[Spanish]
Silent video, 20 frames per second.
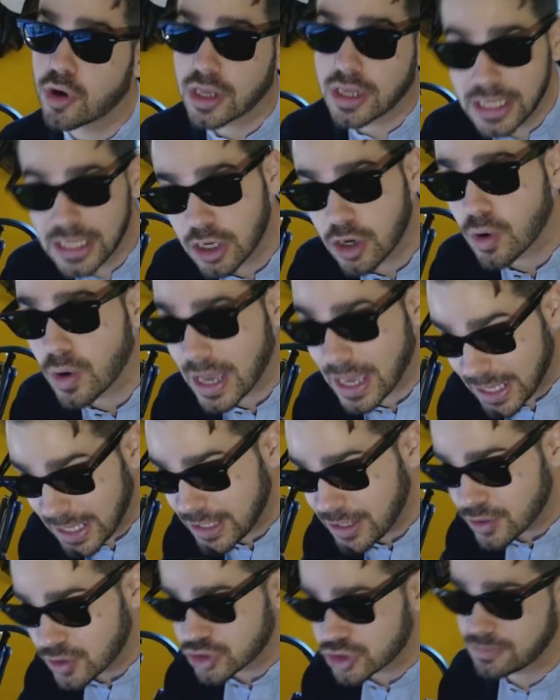clico a
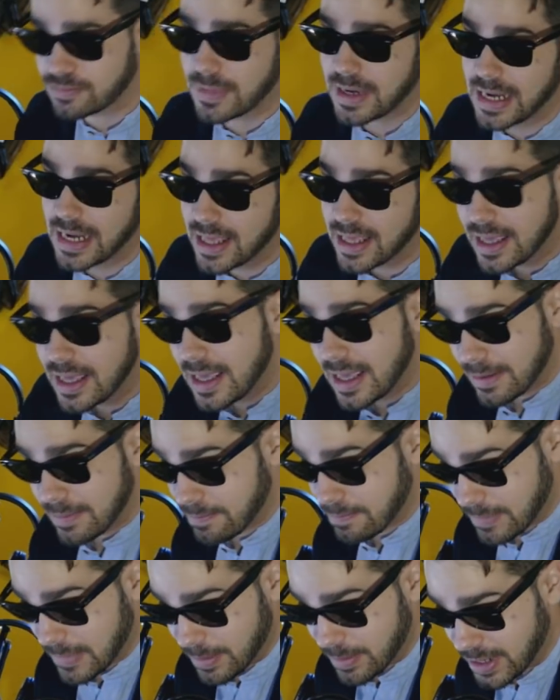ellos, ¿vale?
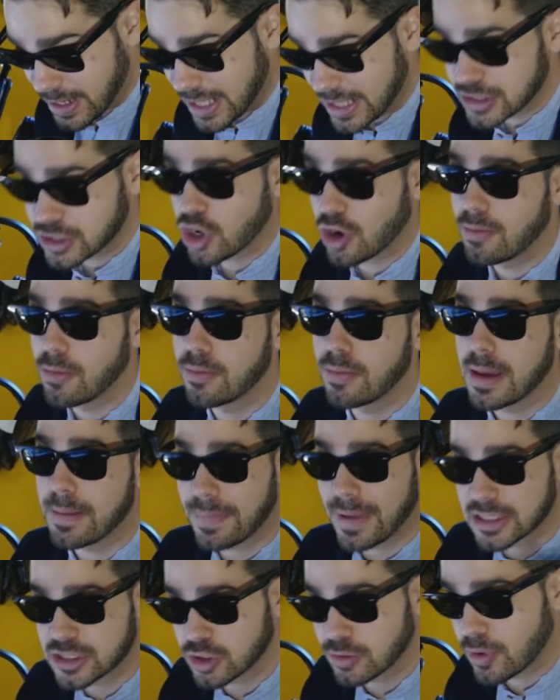me veréis cómo me
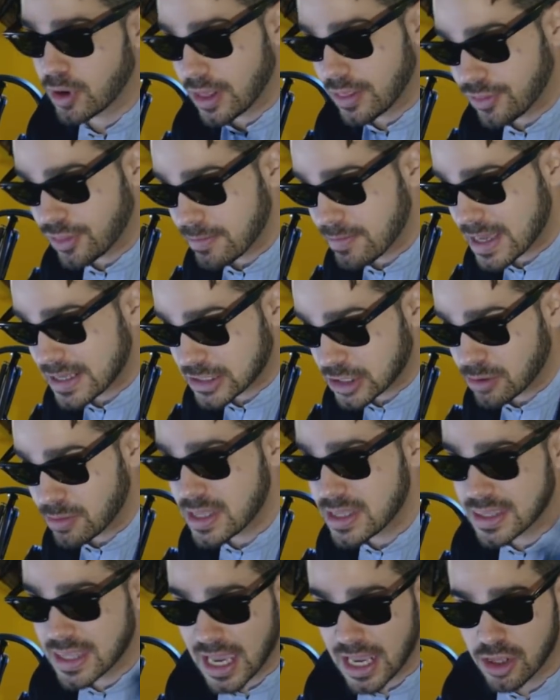paso por encima de ese
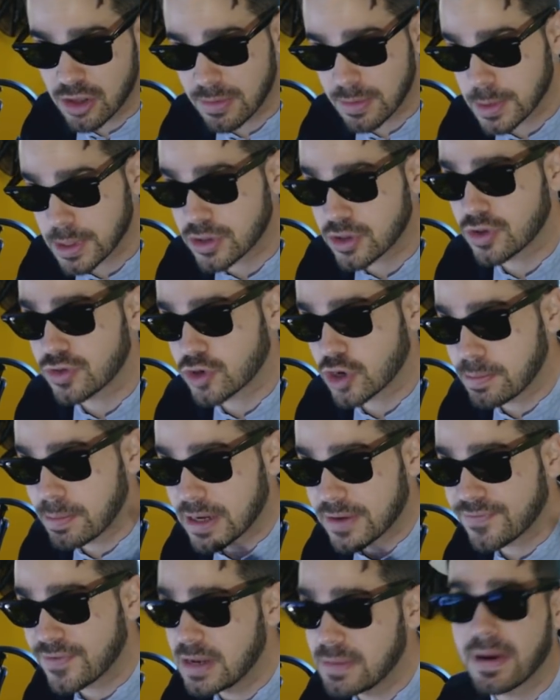comentario y me meto dentro del
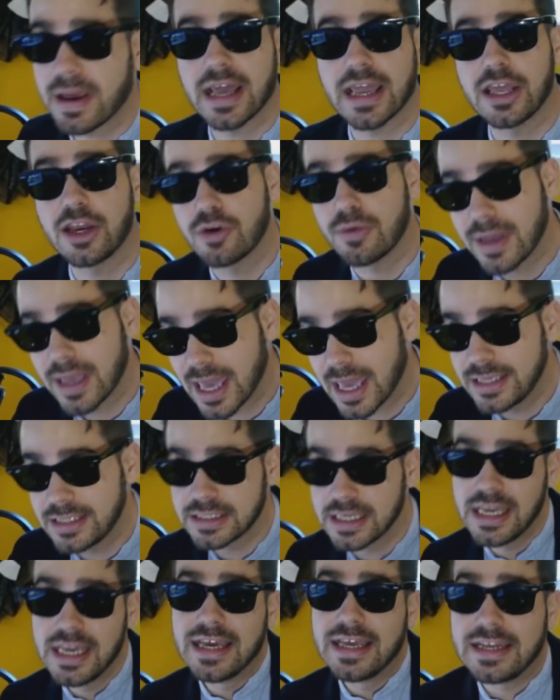perfil para que no veáis
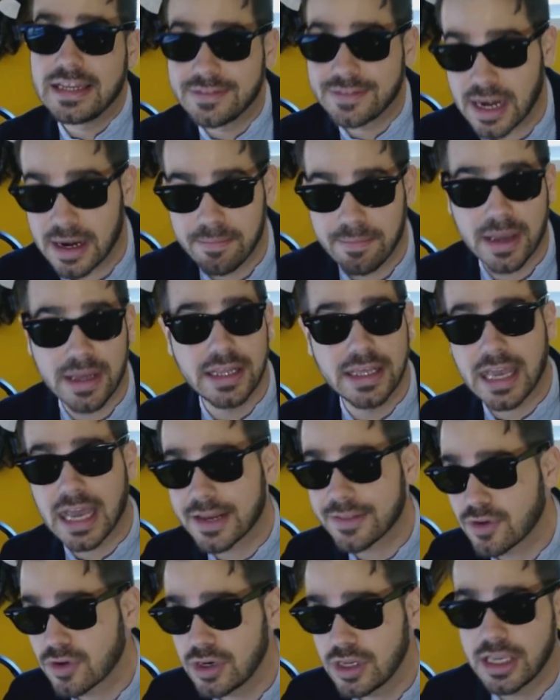ni trampa ni
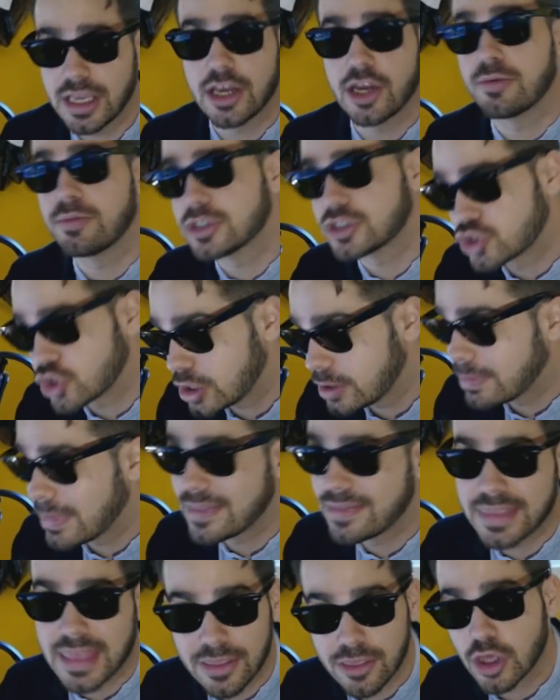cartón y que no me estoy
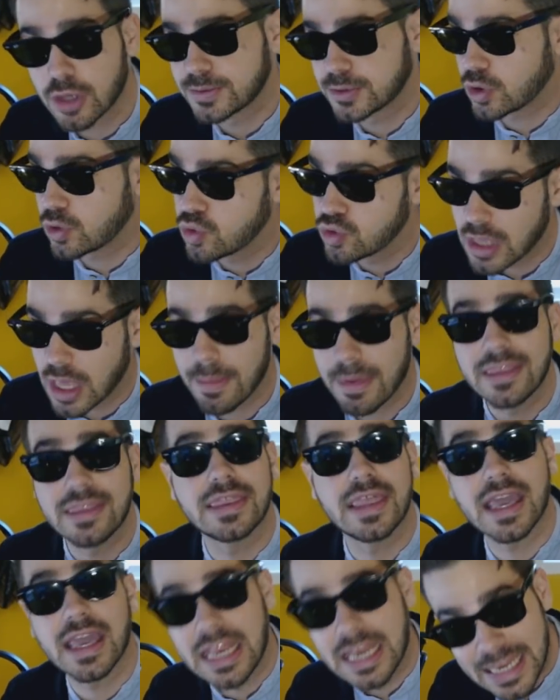inventando
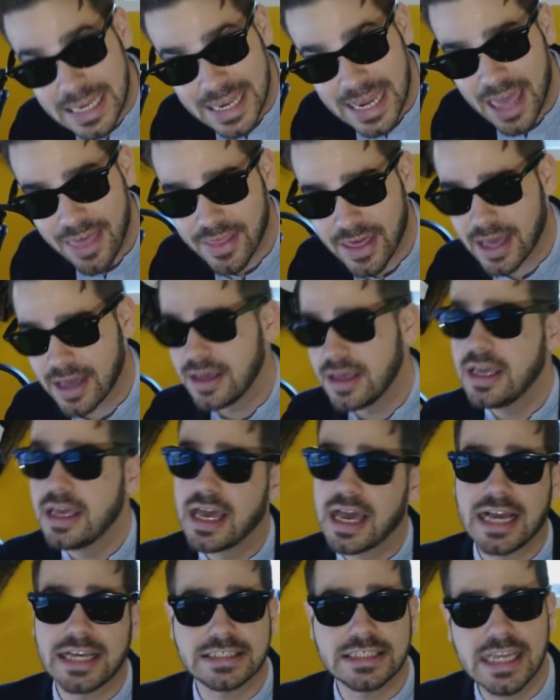absolutamente nada.
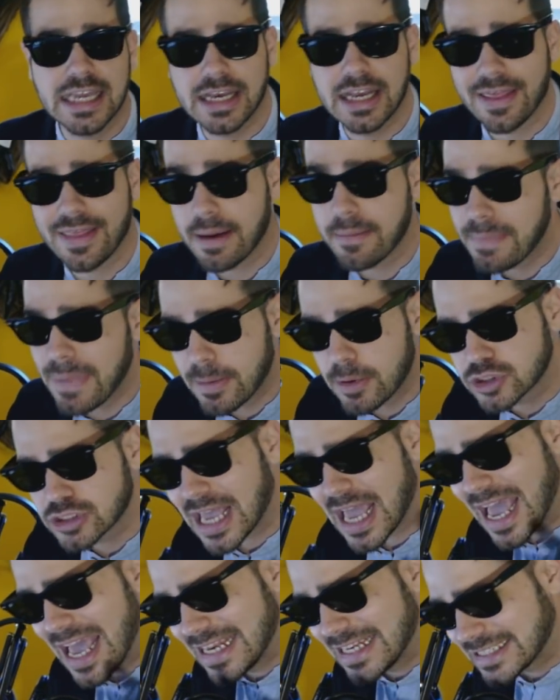Así que nada, vamos
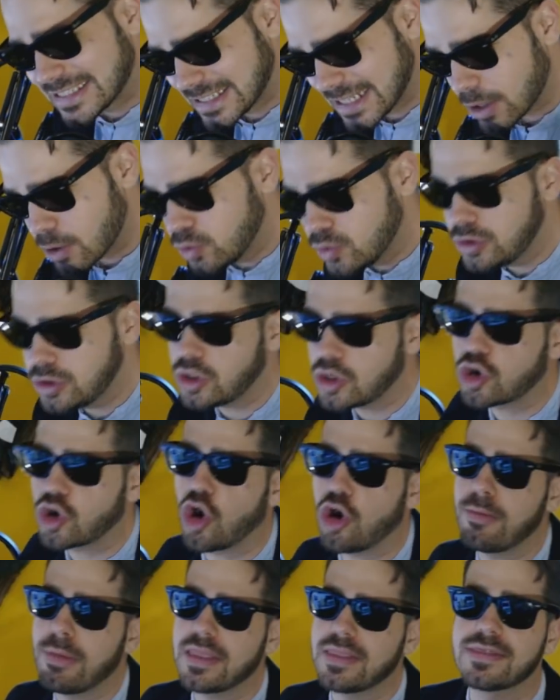al segundo
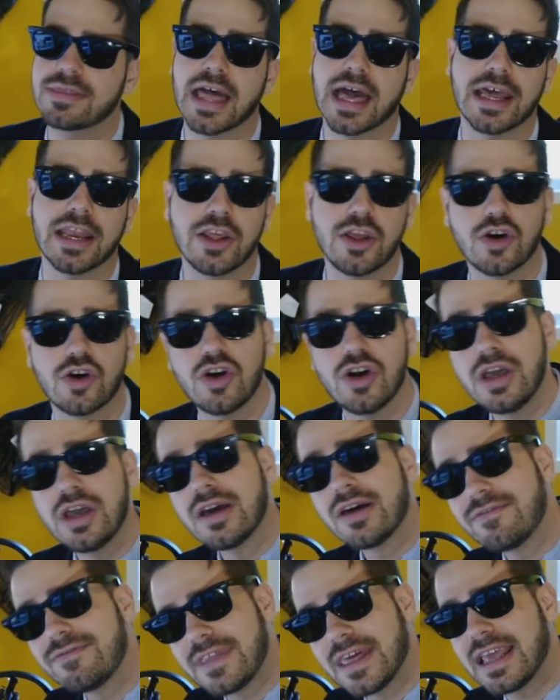comentario
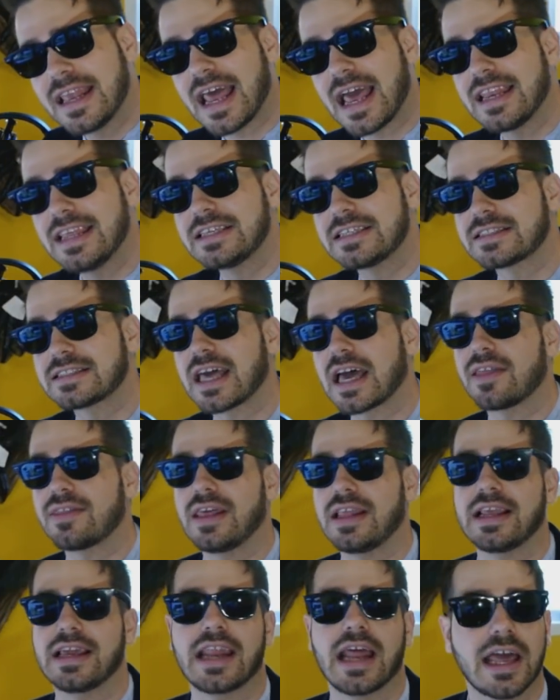de la lista
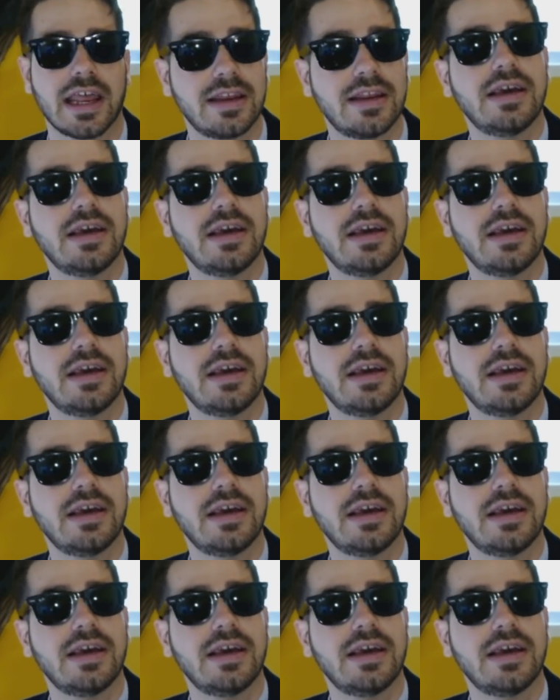del gran